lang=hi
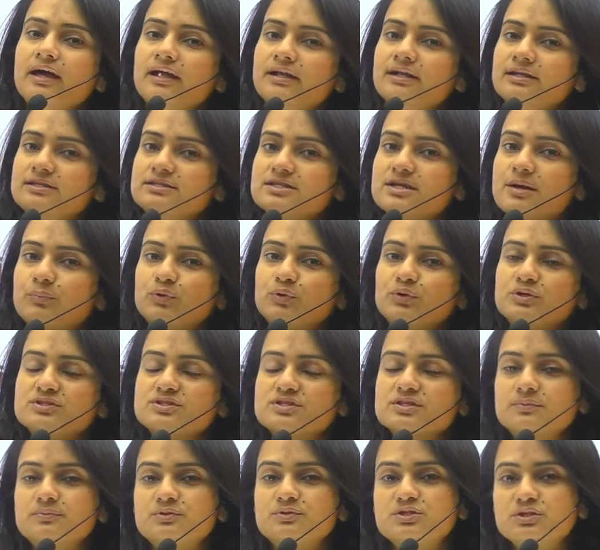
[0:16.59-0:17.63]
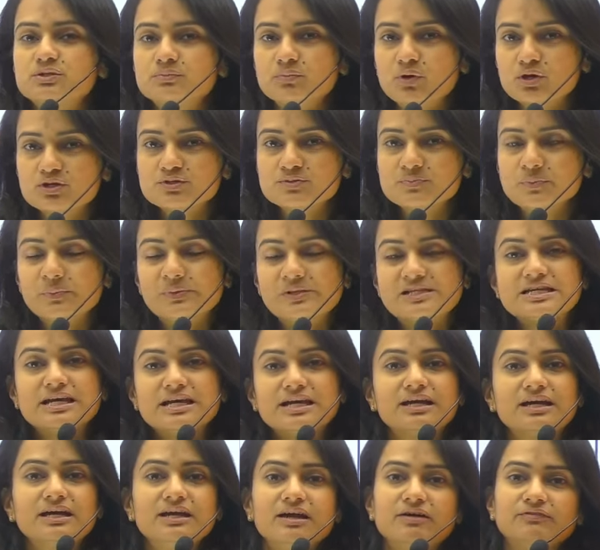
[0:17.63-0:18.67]
नीचे आपको डिस्क्रिप्शन बॉक्स में मिल
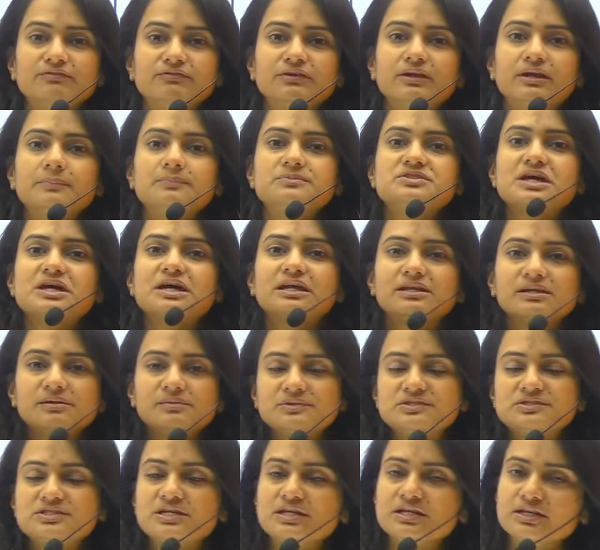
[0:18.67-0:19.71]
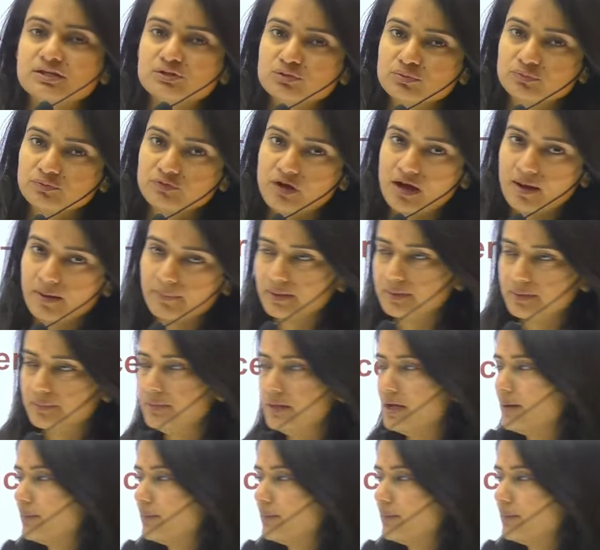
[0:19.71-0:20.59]
जाएगा या फिर आप चैनल पे जाएंगे तो वहाँ पर भी आपको